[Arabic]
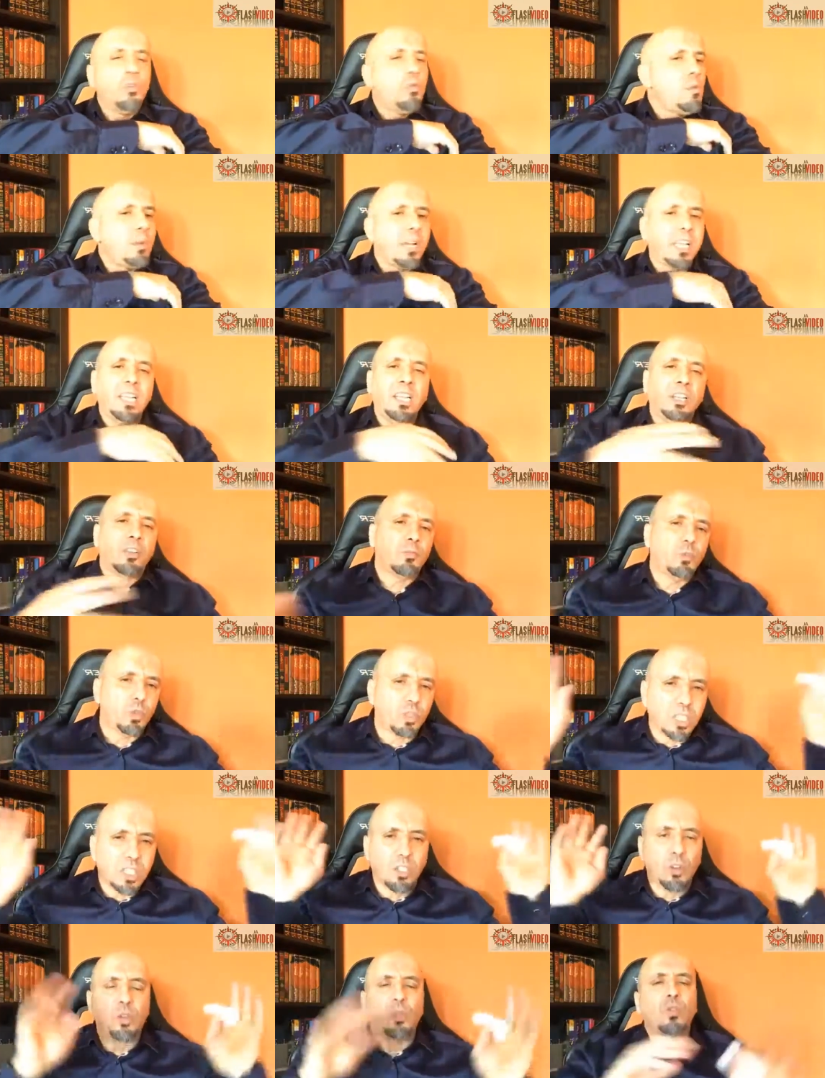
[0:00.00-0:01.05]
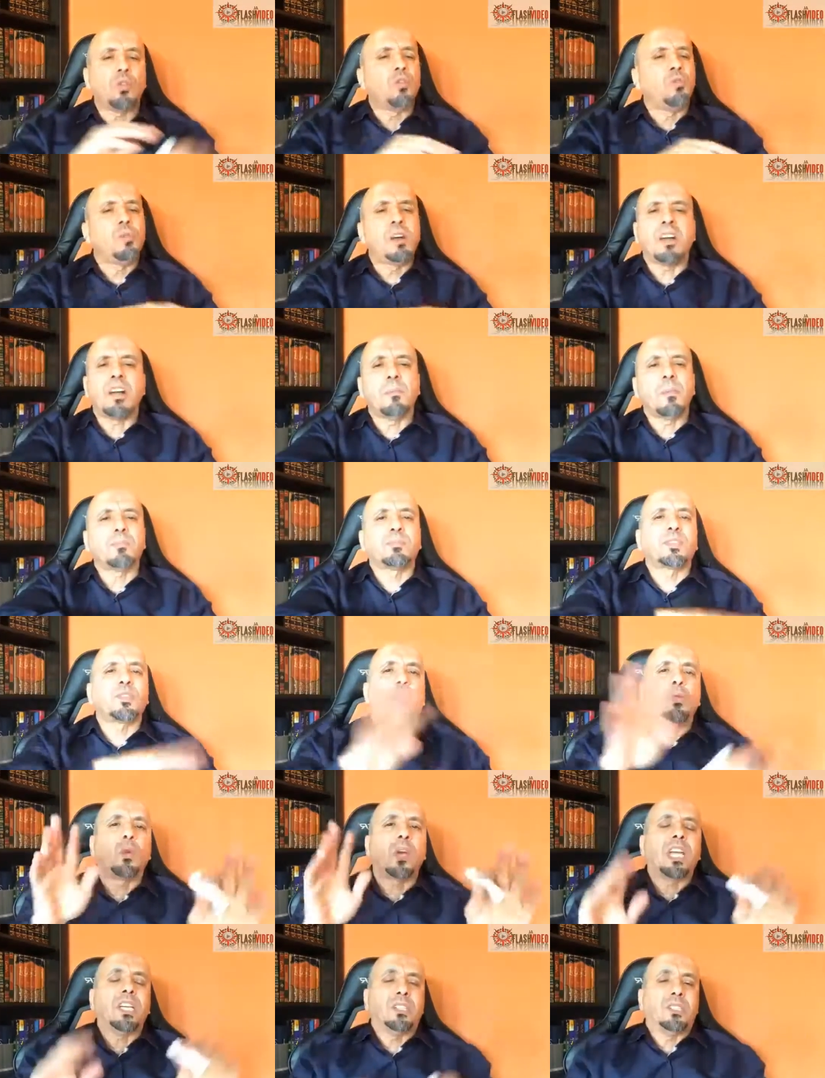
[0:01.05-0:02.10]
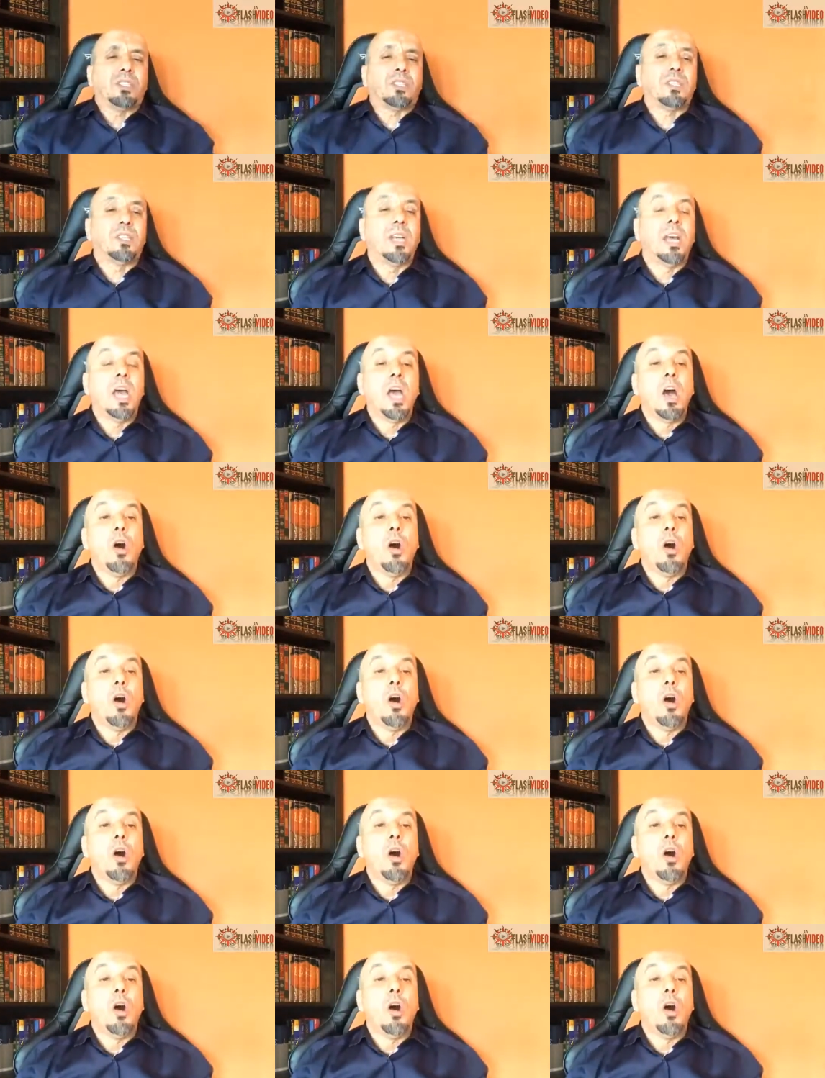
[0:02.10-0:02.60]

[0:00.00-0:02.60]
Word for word: ما كيحكموش هاد الحكومه كاع ما مسوقينش